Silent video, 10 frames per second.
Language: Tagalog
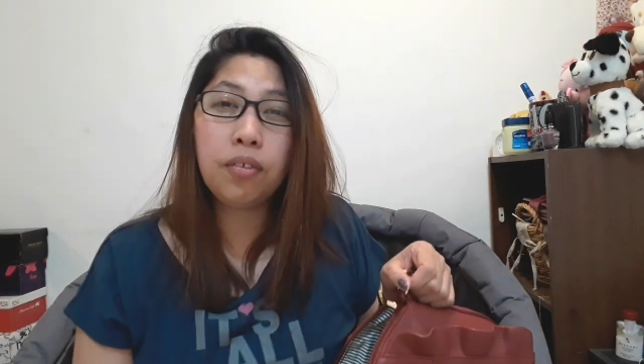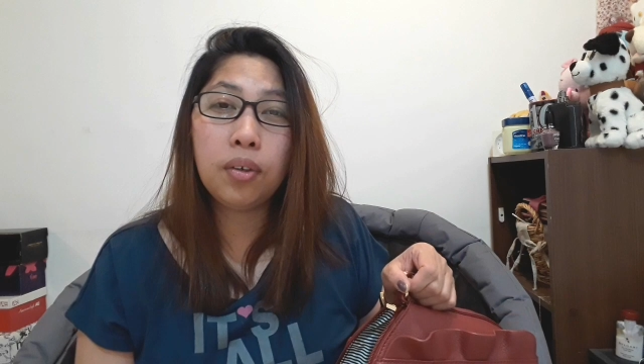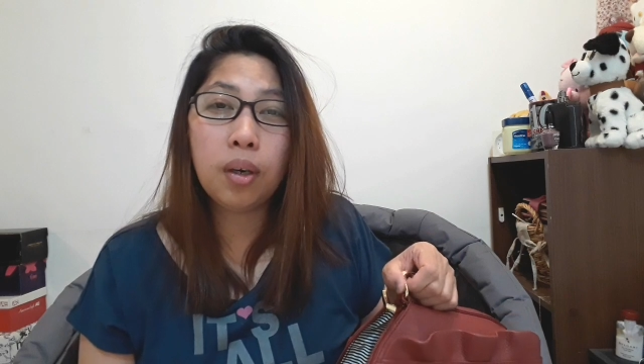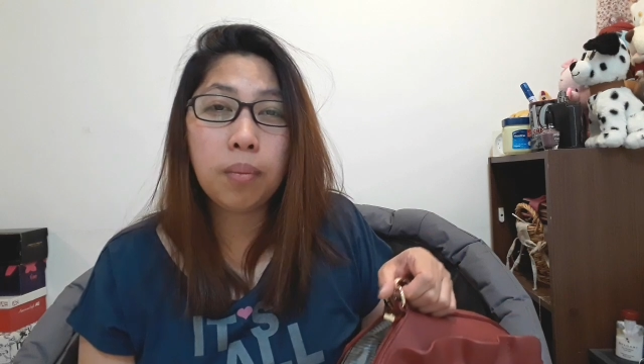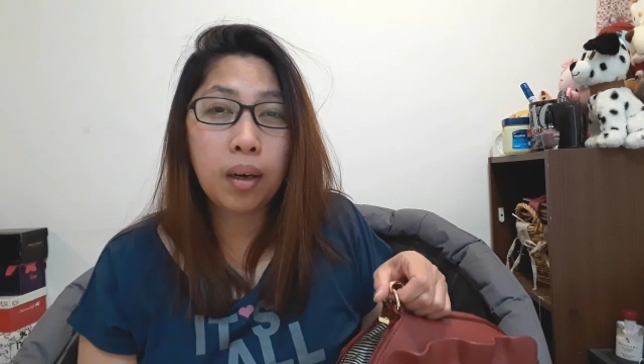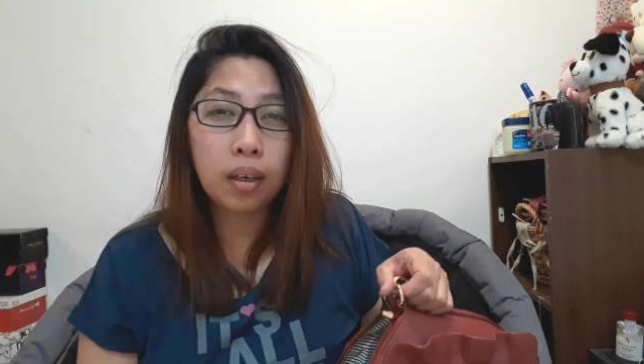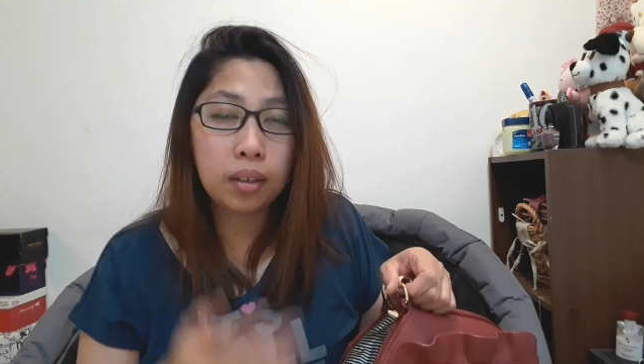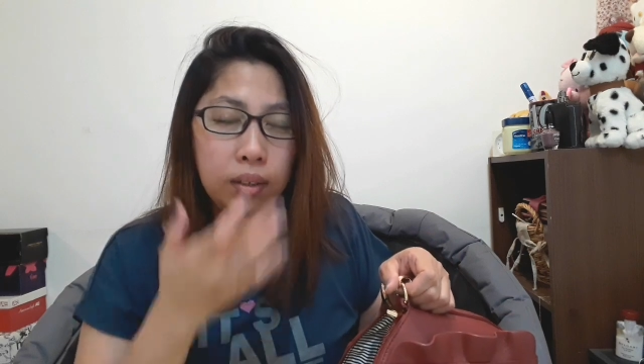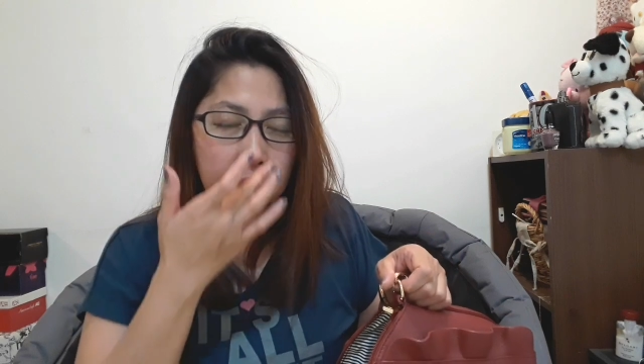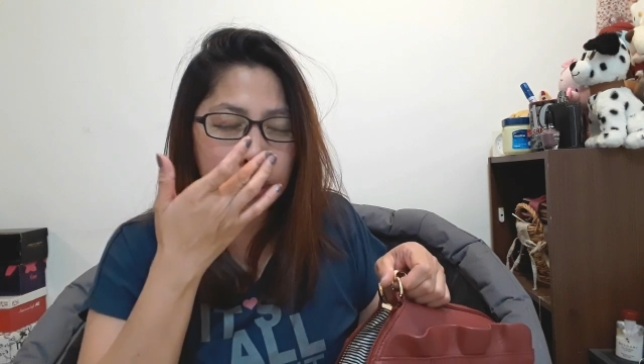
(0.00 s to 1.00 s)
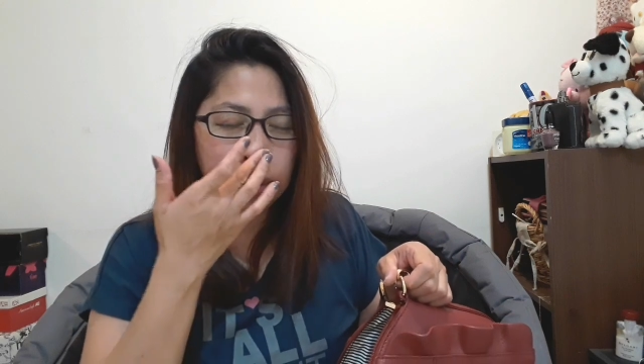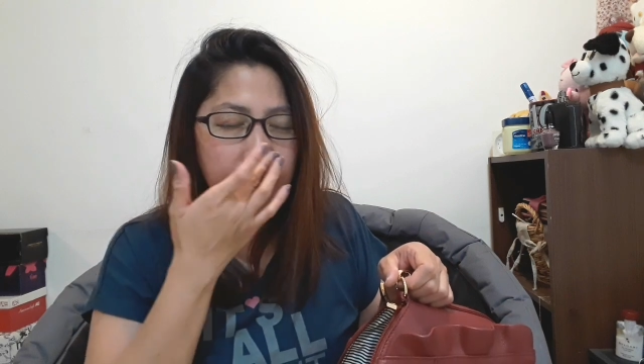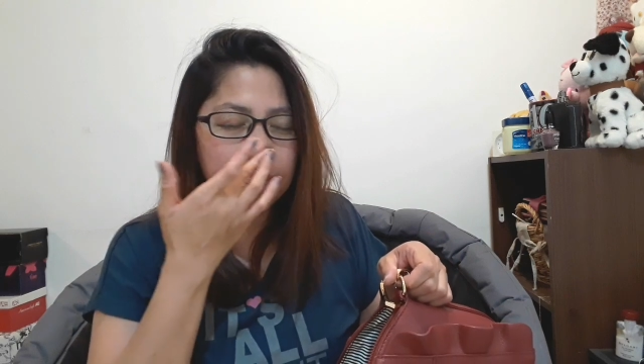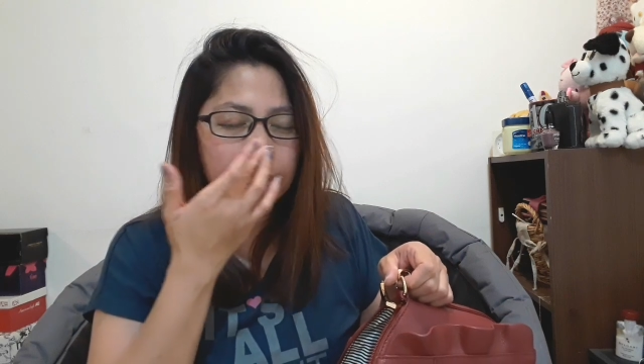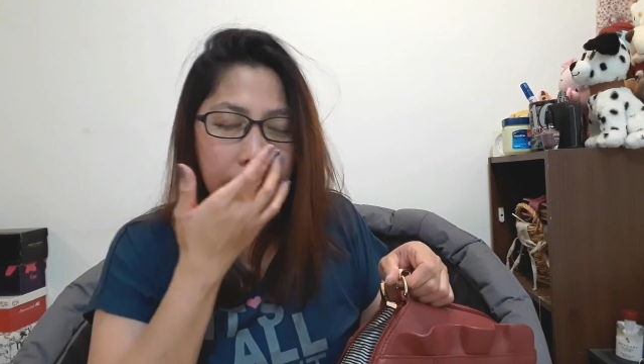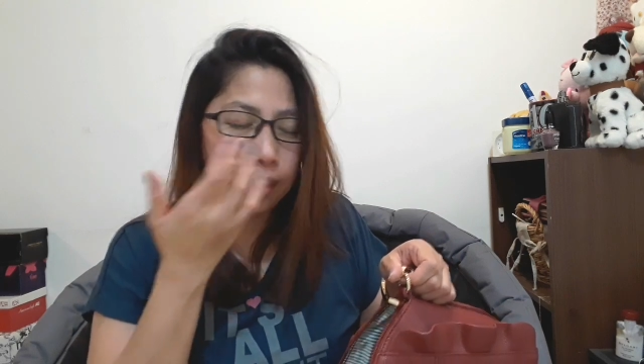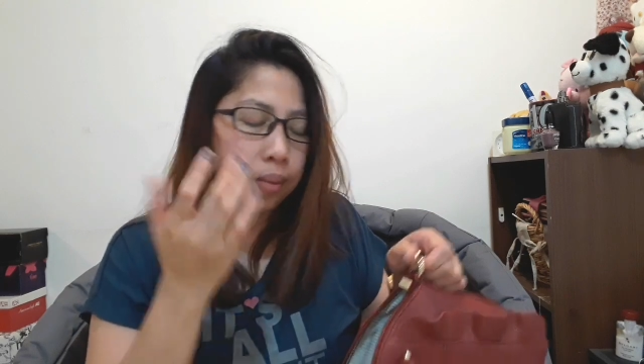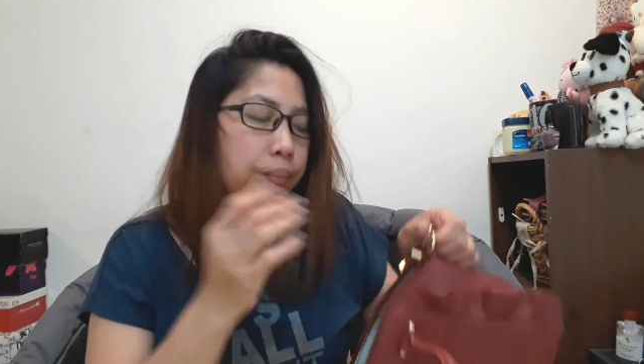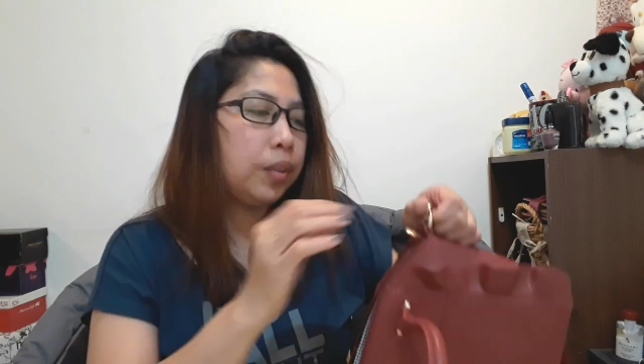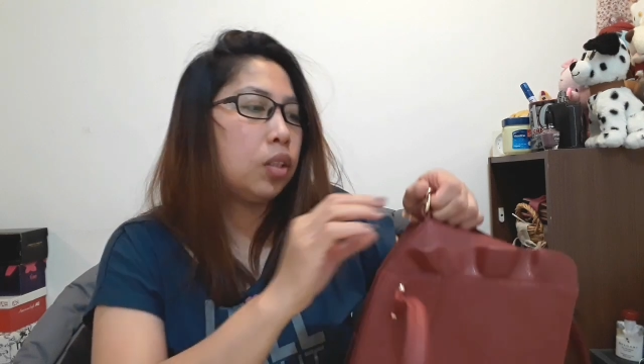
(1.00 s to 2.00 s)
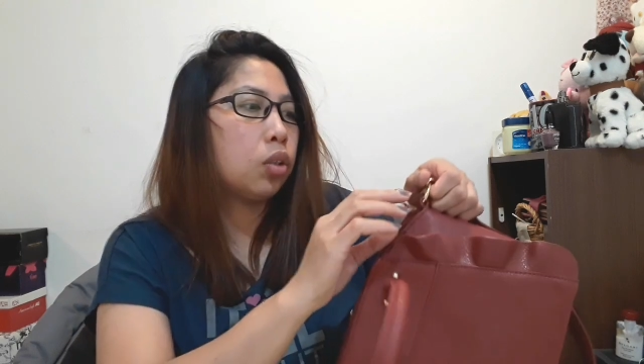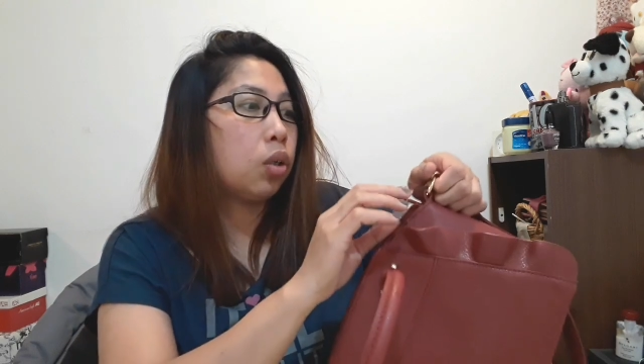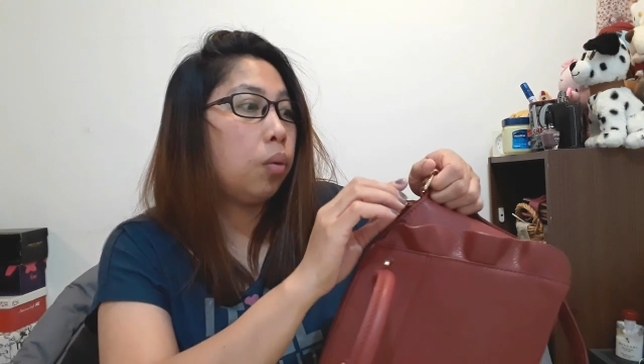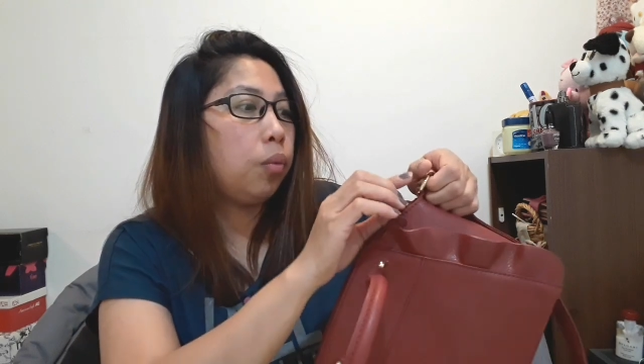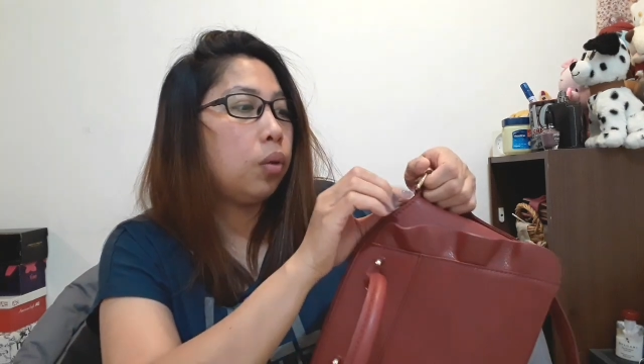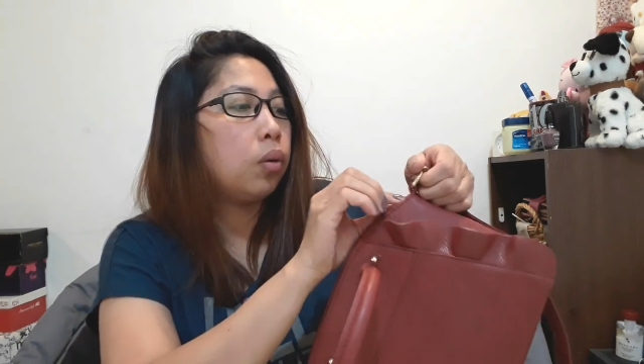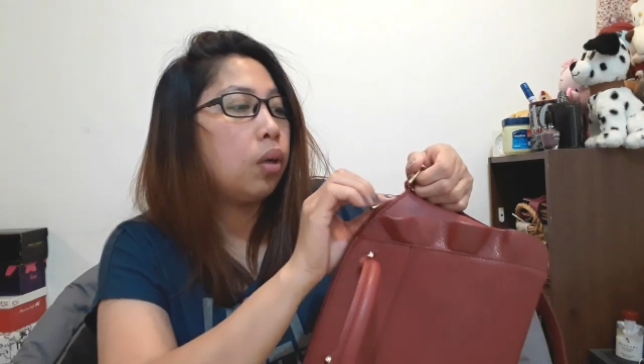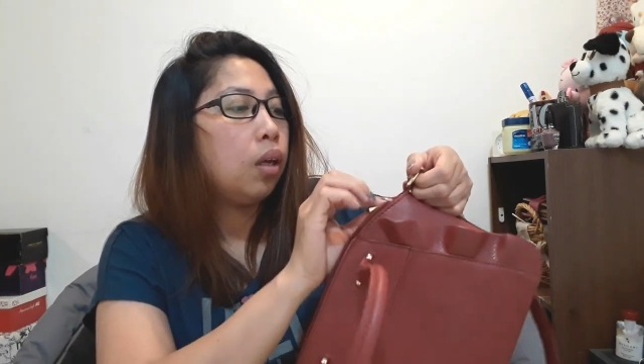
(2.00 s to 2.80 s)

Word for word: If you have allergies, it's gonna disturb you.